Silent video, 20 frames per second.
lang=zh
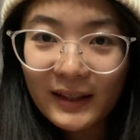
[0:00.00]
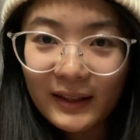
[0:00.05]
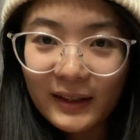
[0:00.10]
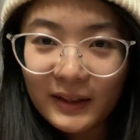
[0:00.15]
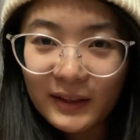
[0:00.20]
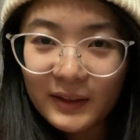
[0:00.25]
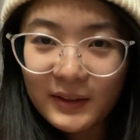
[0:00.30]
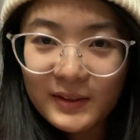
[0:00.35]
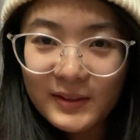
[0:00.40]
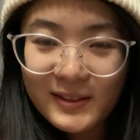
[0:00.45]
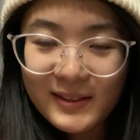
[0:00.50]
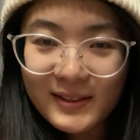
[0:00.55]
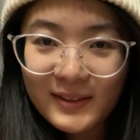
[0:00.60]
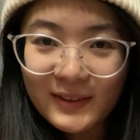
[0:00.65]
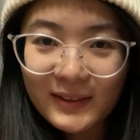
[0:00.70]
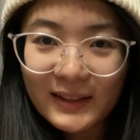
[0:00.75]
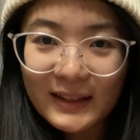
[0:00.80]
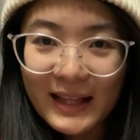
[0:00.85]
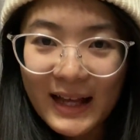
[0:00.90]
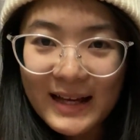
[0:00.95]
然后这
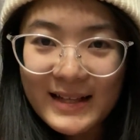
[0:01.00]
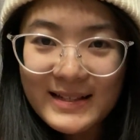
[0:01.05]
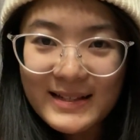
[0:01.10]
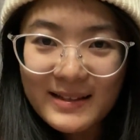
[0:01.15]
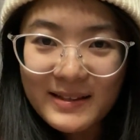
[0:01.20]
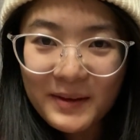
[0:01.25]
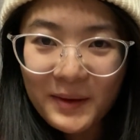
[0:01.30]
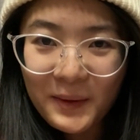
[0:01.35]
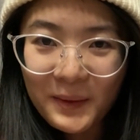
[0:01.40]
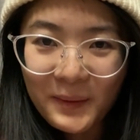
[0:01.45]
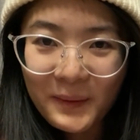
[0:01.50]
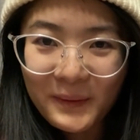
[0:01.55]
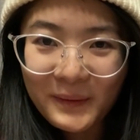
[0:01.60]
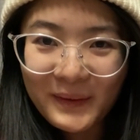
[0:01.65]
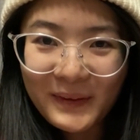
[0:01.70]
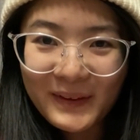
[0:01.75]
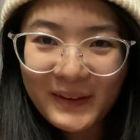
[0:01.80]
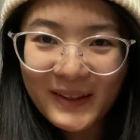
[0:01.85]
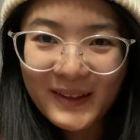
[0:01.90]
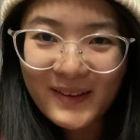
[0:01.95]
有个垃圾桶，
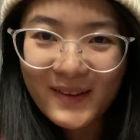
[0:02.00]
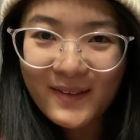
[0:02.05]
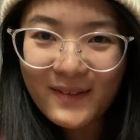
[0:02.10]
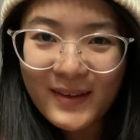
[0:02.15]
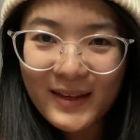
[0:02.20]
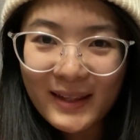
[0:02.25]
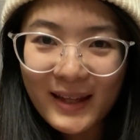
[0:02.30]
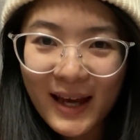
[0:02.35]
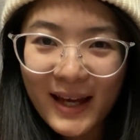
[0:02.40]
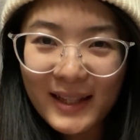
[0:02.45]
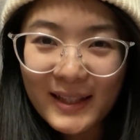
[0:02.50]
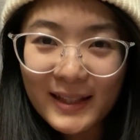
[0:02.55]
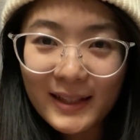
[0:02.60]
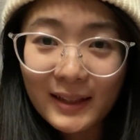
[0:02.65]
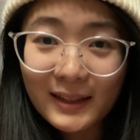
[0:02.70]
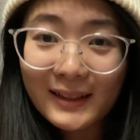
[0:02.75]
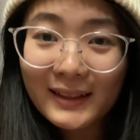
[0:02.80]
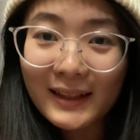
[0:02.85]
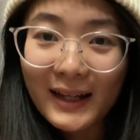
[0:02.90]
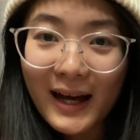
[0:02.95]
圆圆的还挺
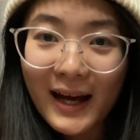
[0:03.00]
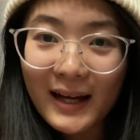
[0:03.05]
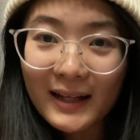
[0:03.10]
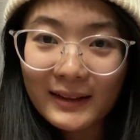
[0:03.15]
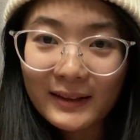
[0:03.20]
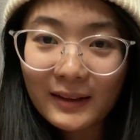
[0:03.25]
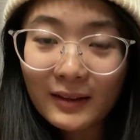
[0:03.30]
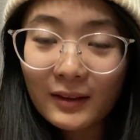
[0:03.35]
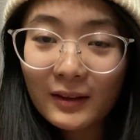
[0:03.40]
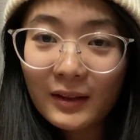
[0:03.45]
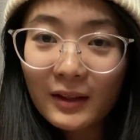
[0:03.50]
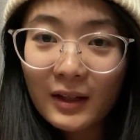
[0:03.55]
可爱的。